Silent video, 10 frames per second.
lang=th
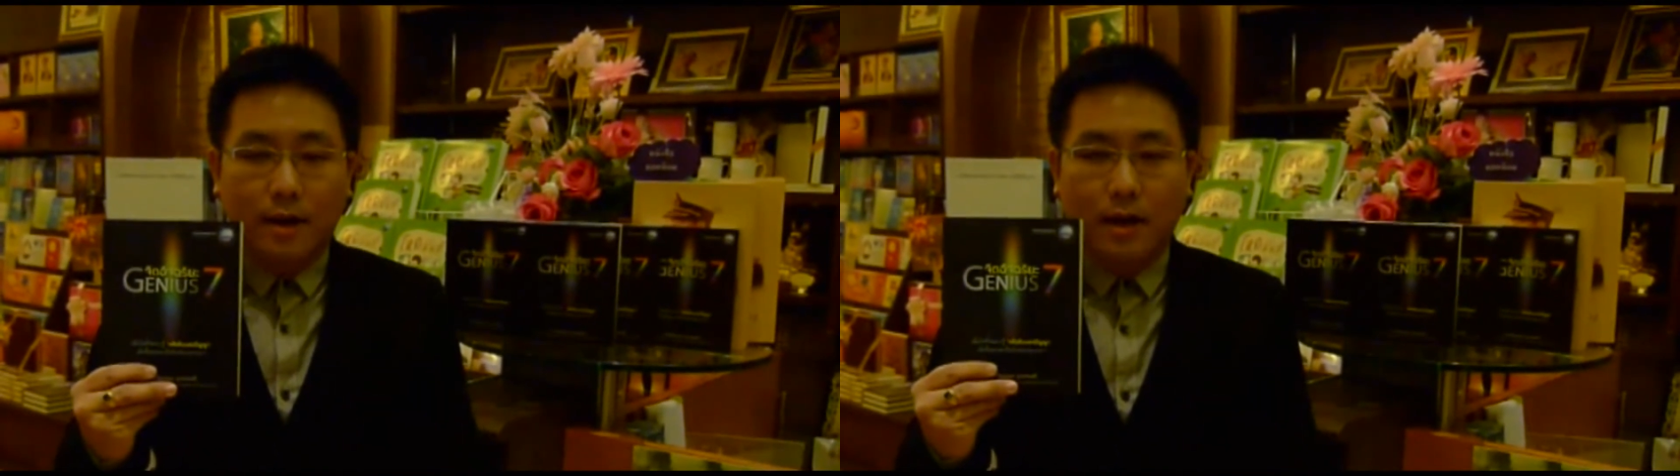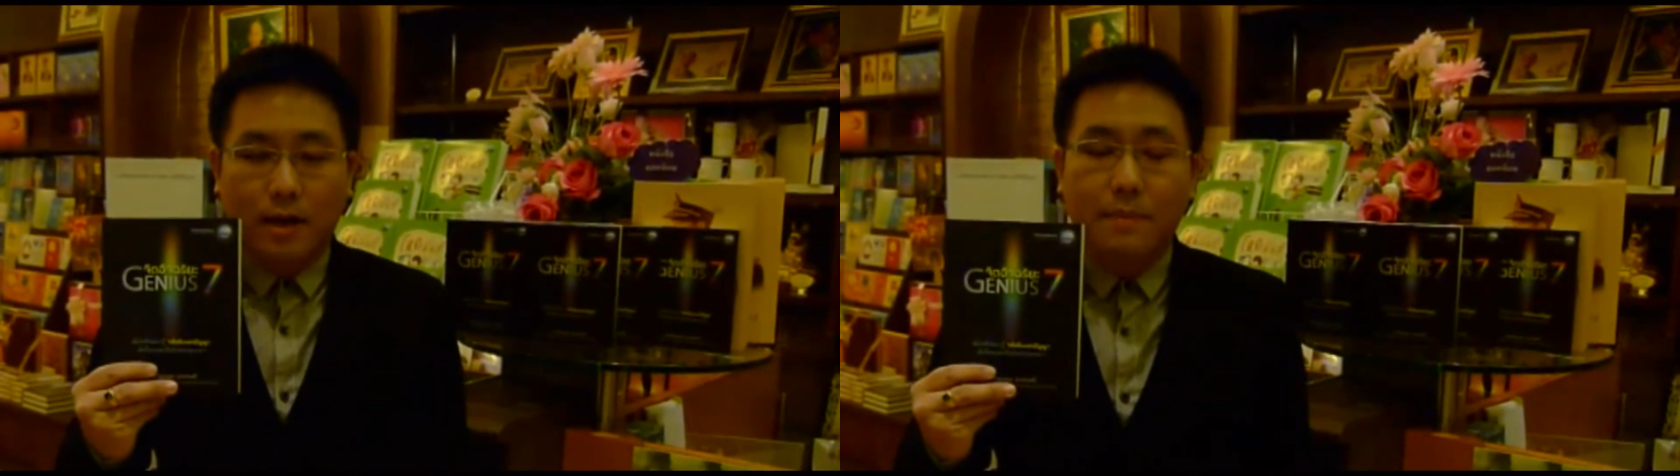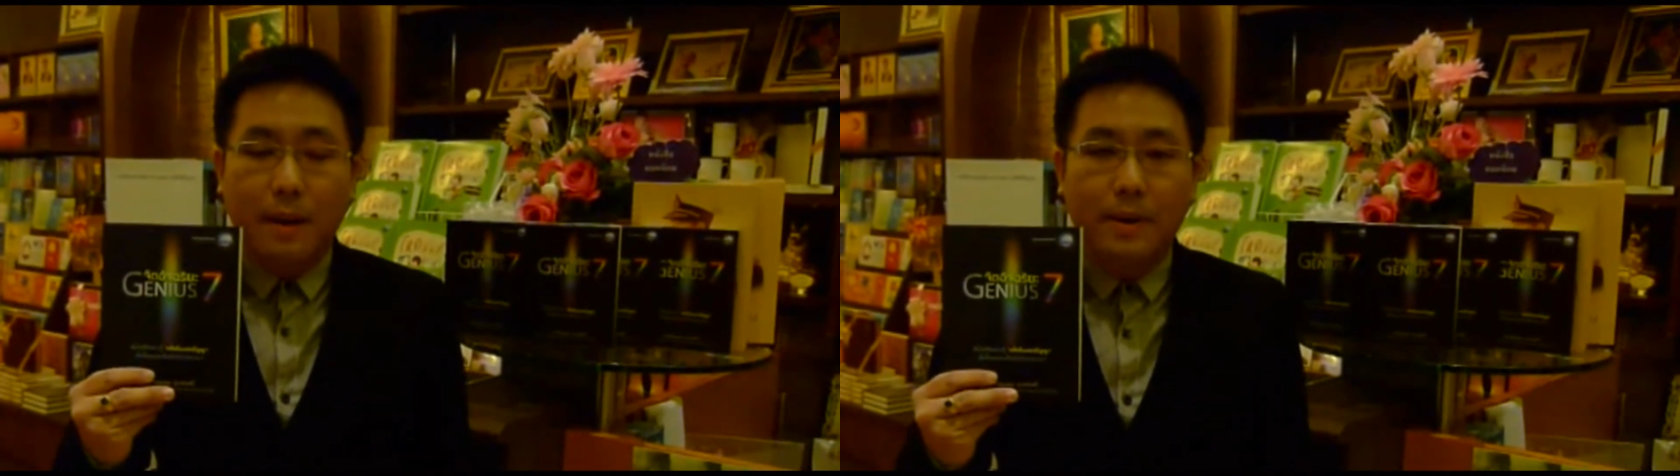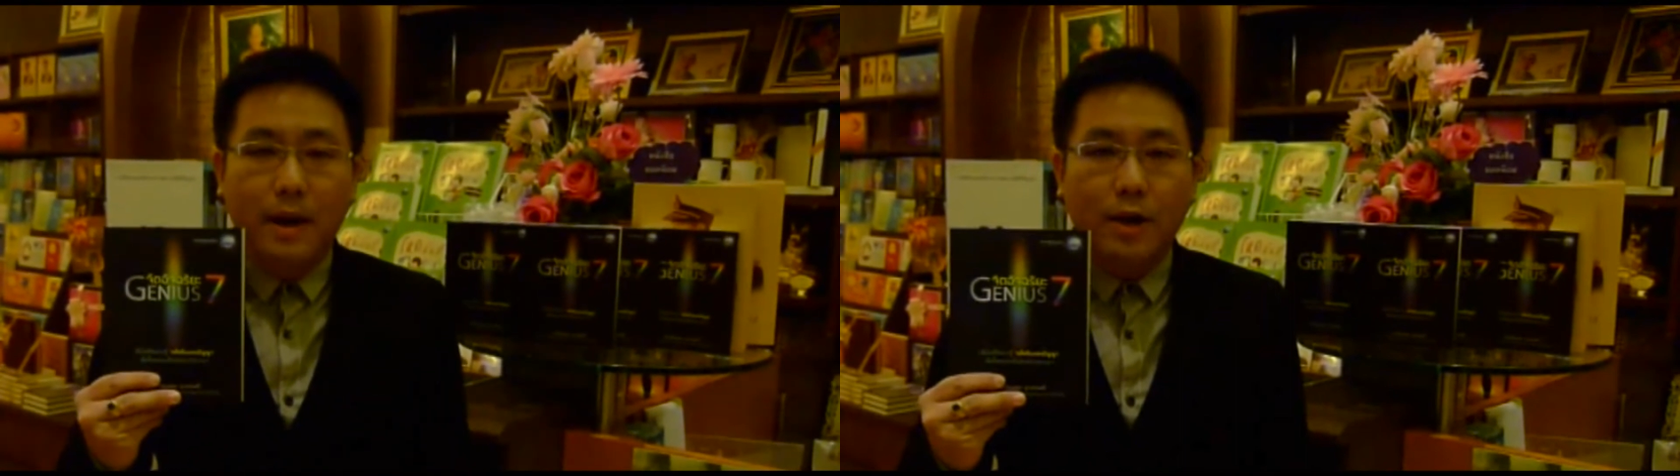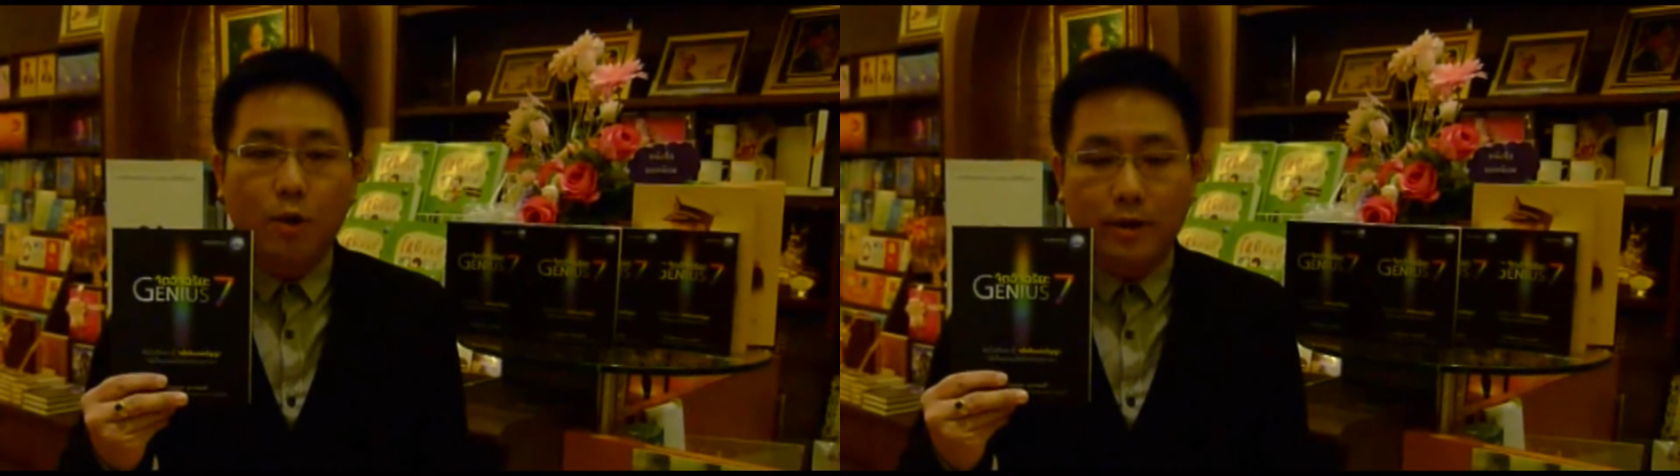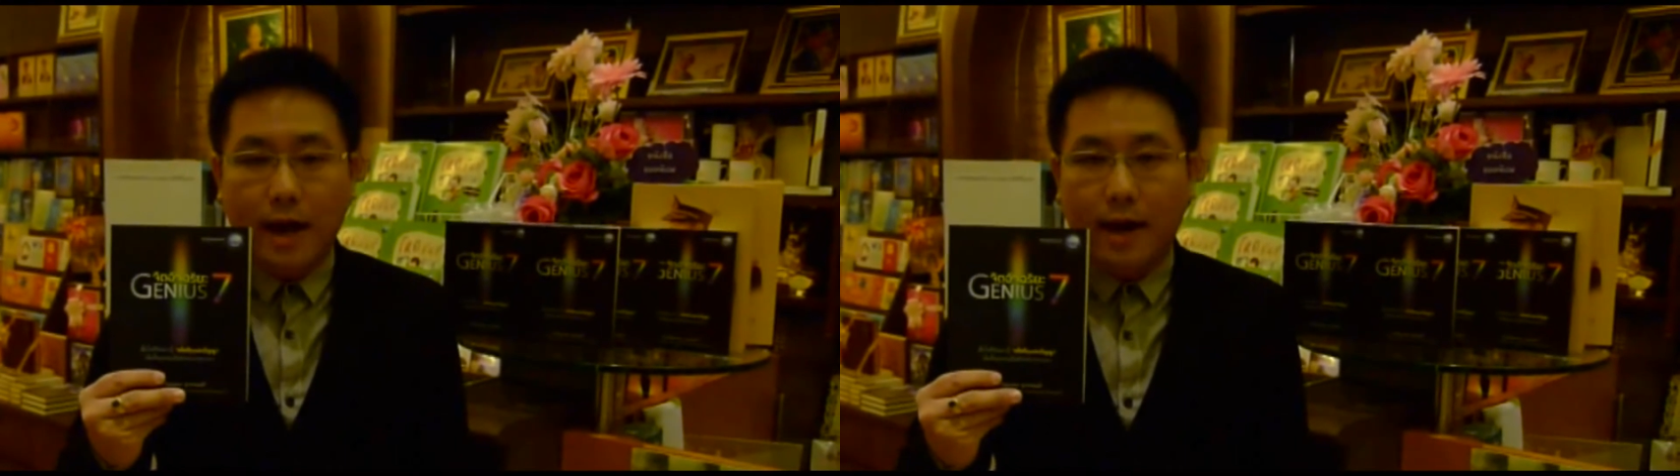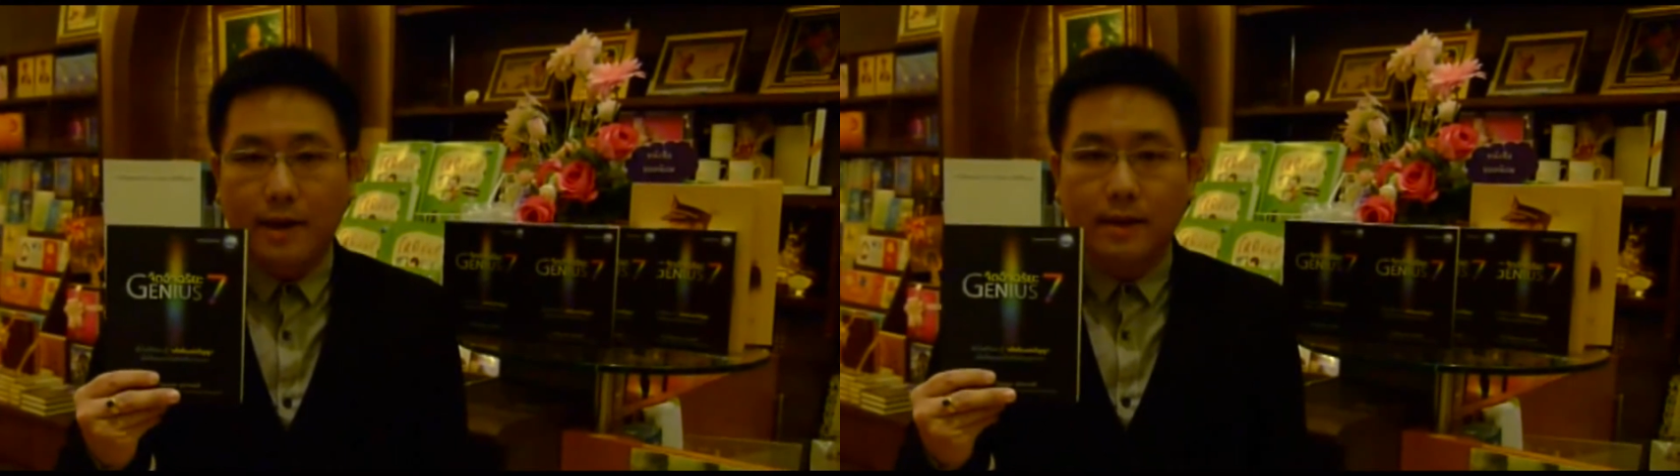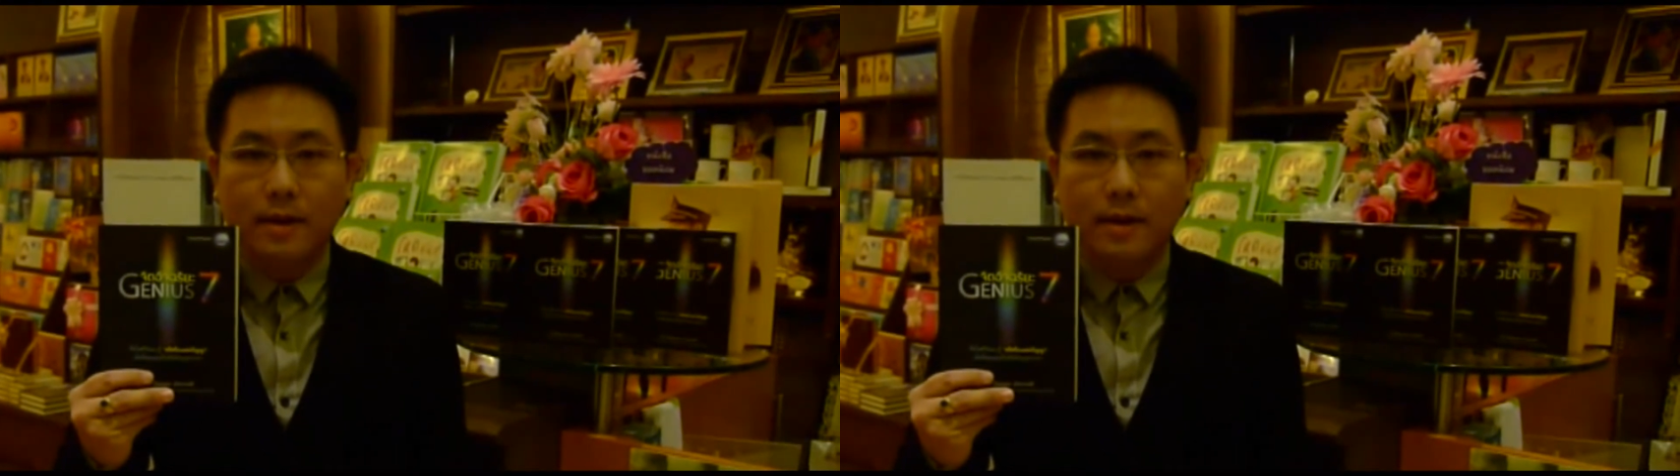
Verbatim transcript: เกิดขึ้นมาเพื่อให้คนไทย